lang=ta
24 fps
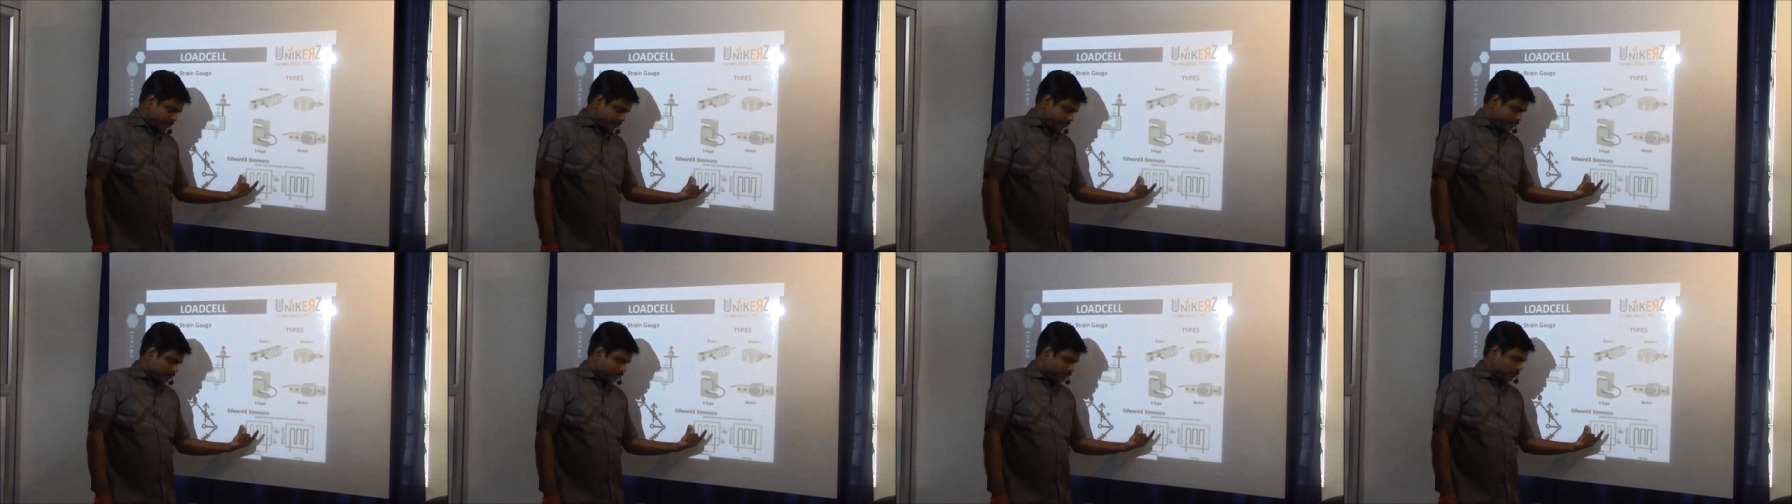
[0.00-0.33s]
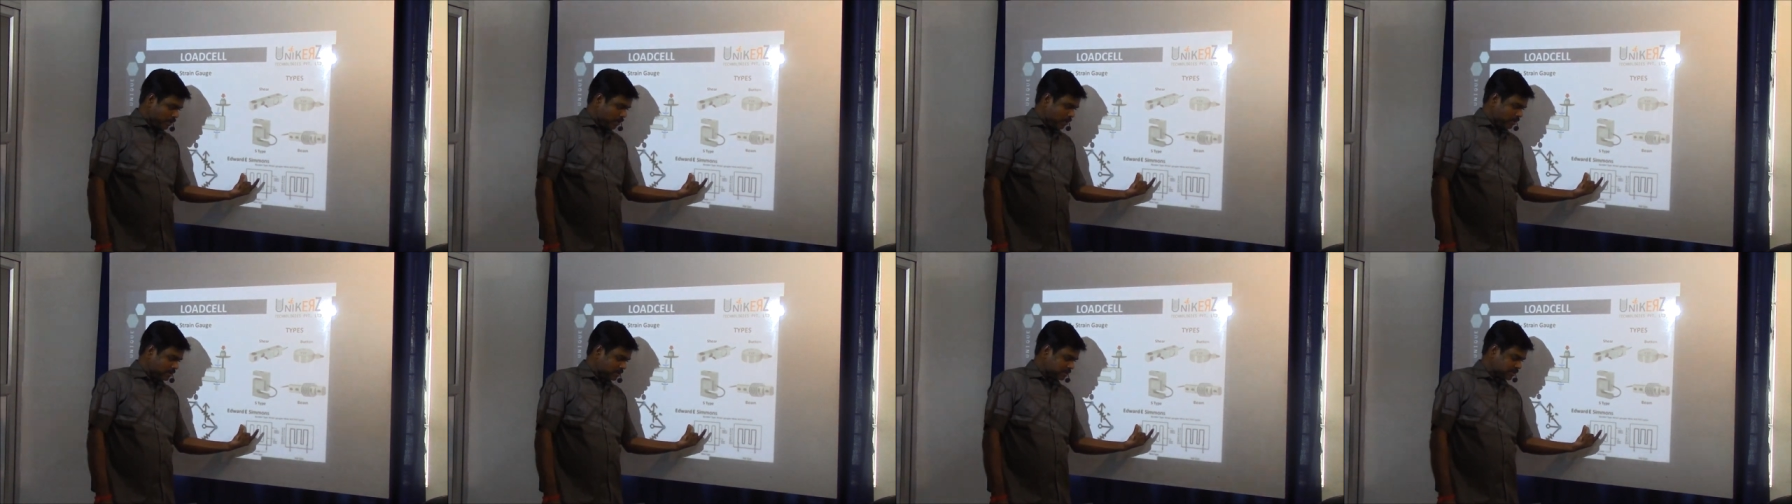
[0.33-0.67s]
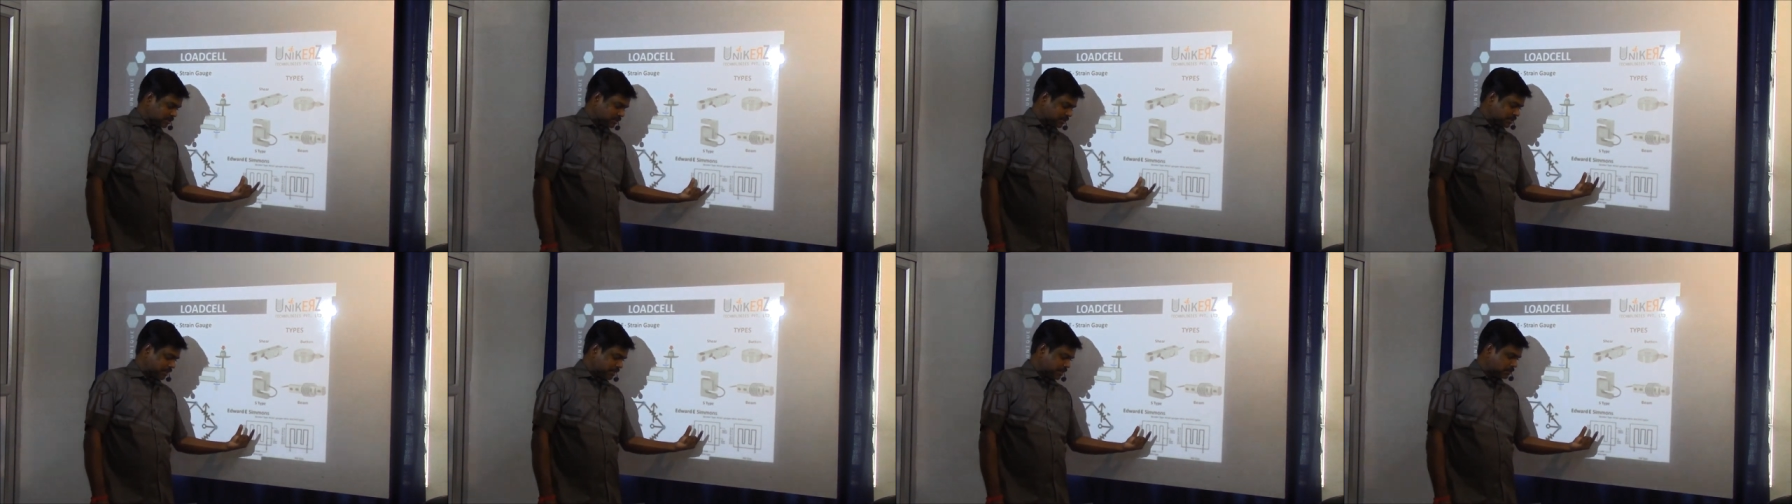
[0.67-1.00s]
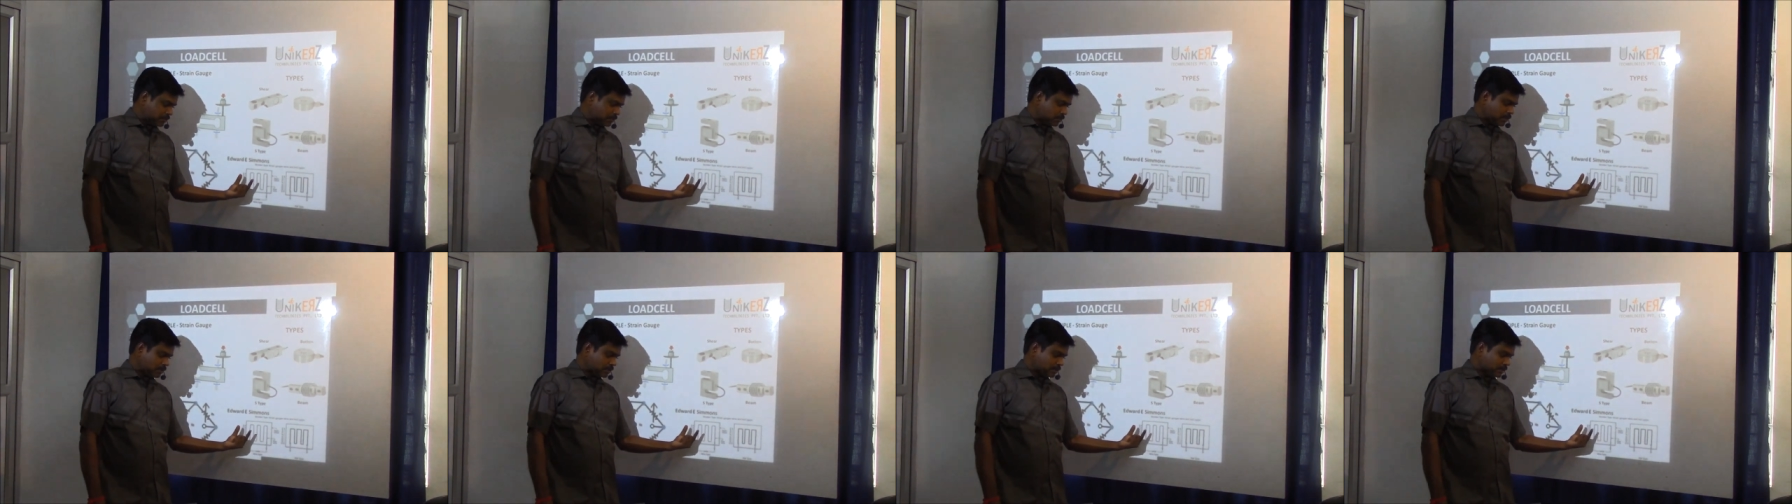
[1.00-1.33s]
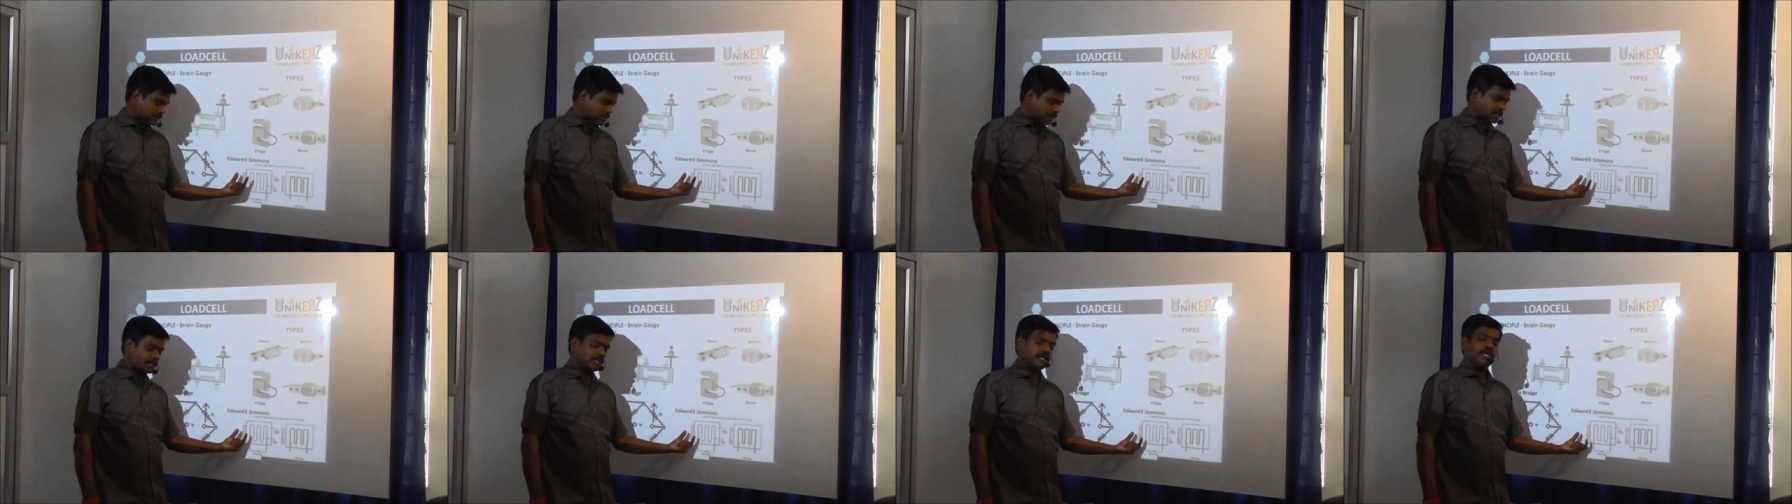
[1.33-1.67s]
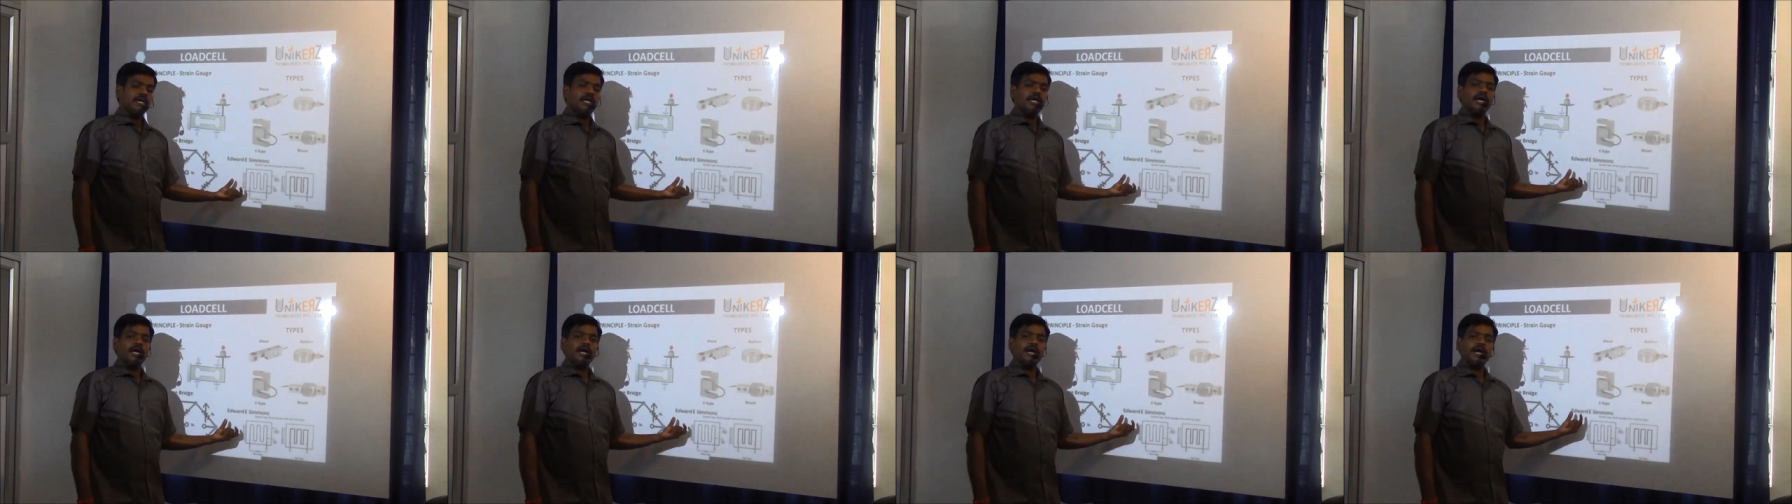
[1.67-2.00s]
ஸ்மால் ஸ்ட்ரெயின் கூட வந்து
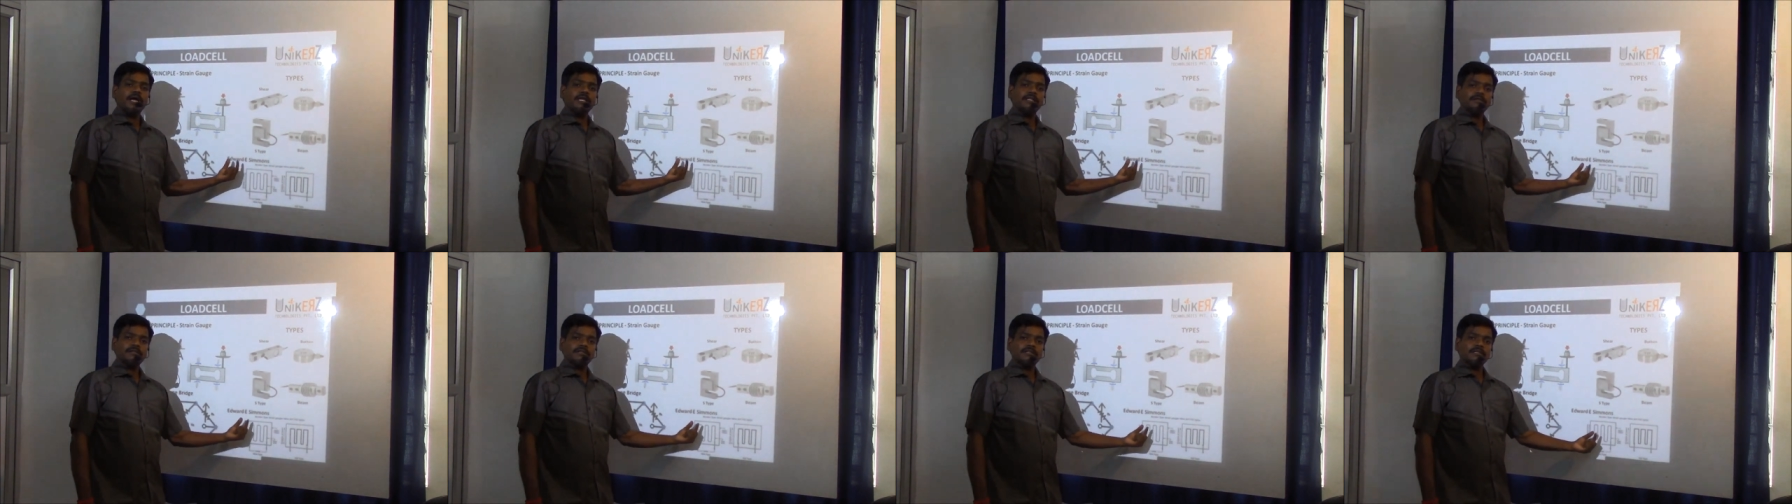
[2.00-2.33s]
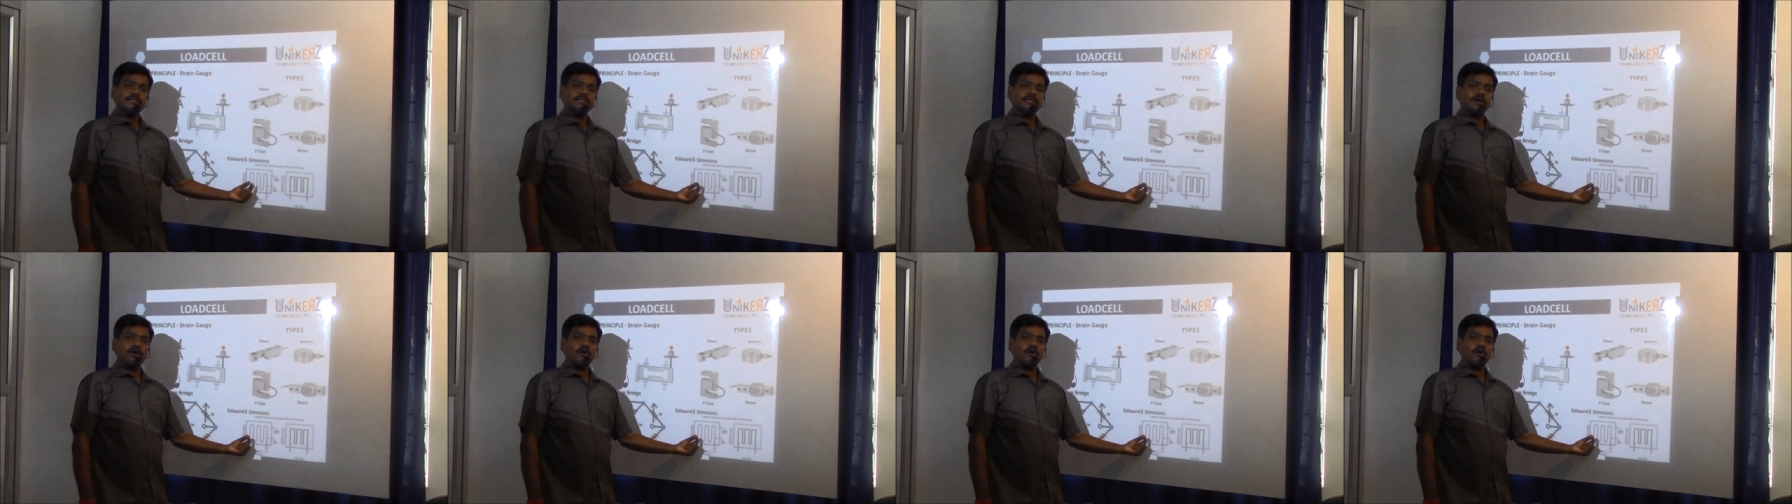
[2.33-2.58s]
அது வந்து